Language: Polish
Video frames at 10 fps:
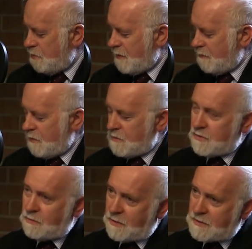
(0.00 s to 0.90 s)
prawie
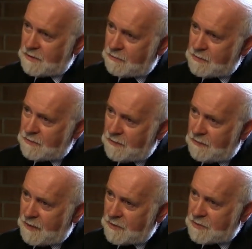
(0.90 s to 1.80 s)
3% głosów
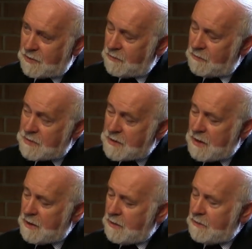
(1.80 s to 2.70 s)
nieważnych. No więc
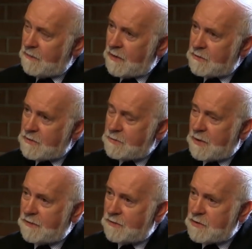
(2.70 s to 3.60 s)
Panie senatorze, PiS
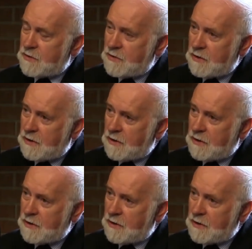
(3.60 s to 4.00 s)
sprawdzić.